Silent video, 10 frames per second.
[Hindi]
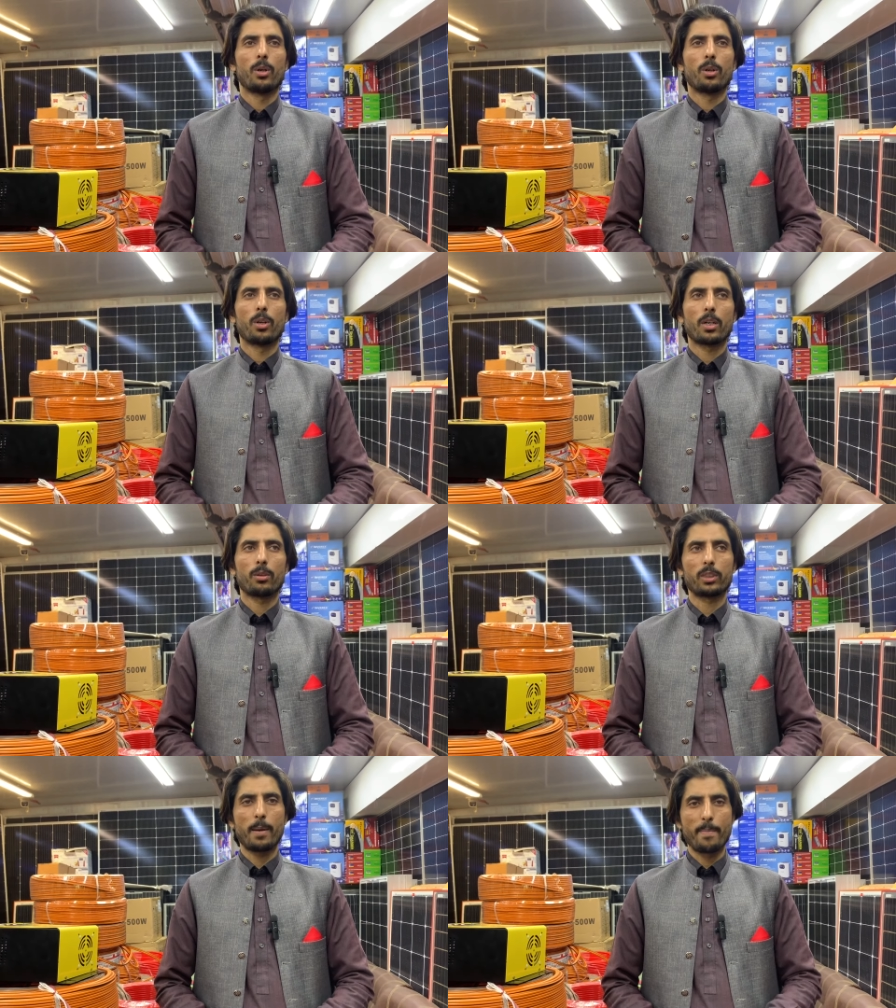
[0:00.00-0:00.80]
और
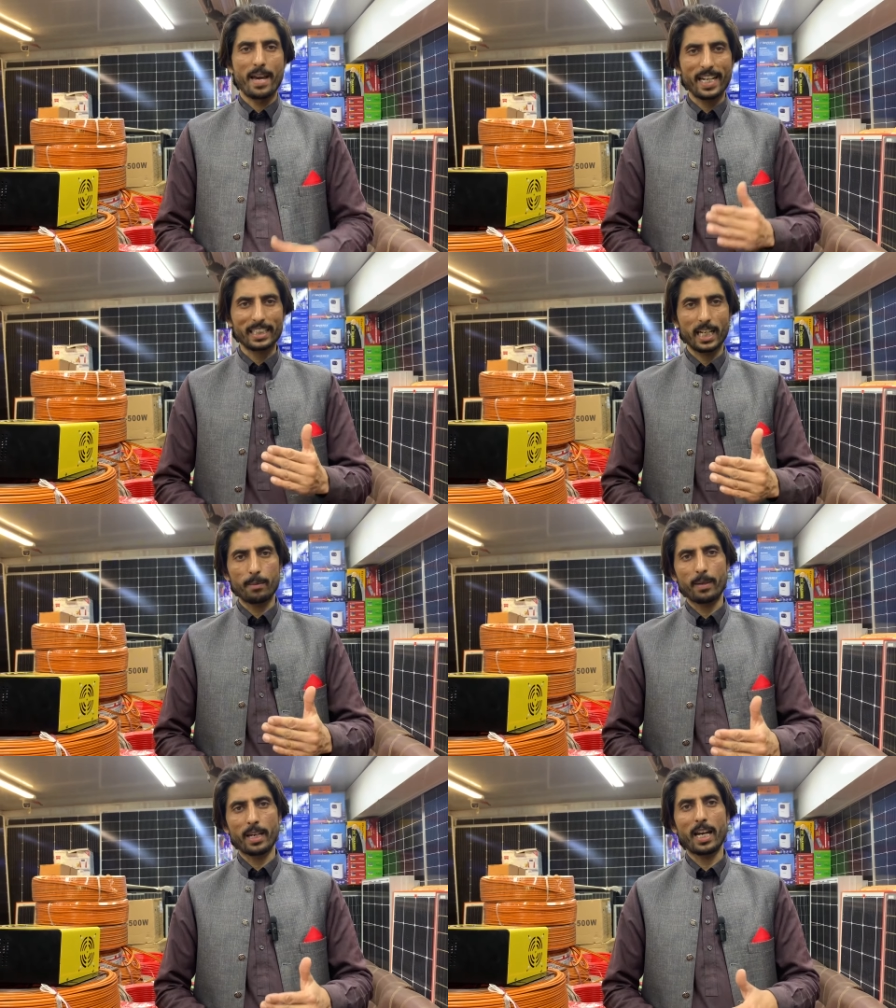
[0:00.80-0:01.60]
उसके बैक
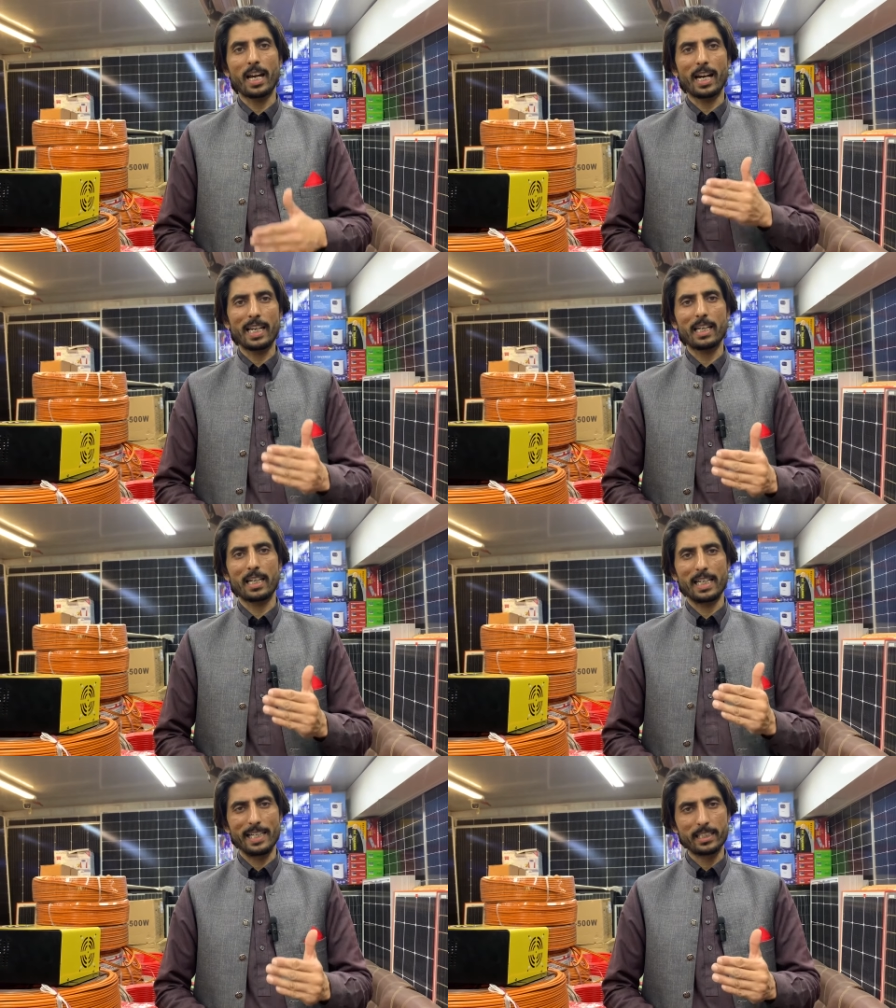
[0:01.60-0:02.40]
साइड पे है अल
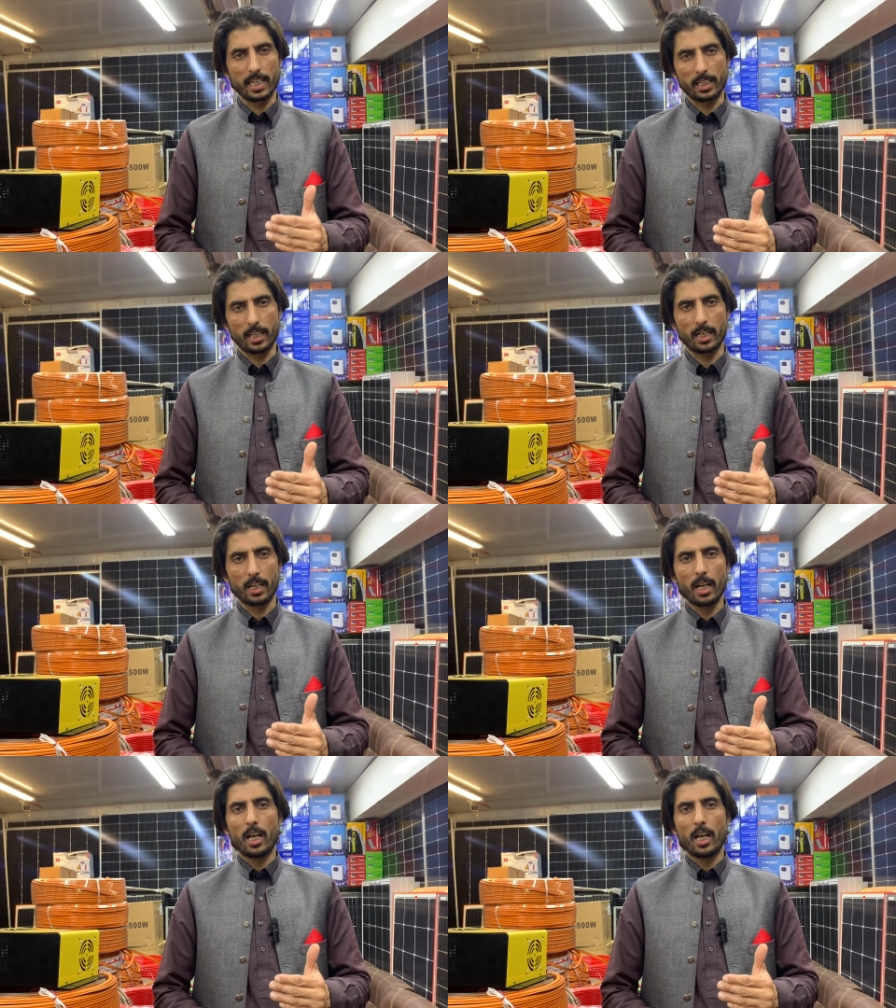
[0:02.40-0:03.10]
खलील सेंटर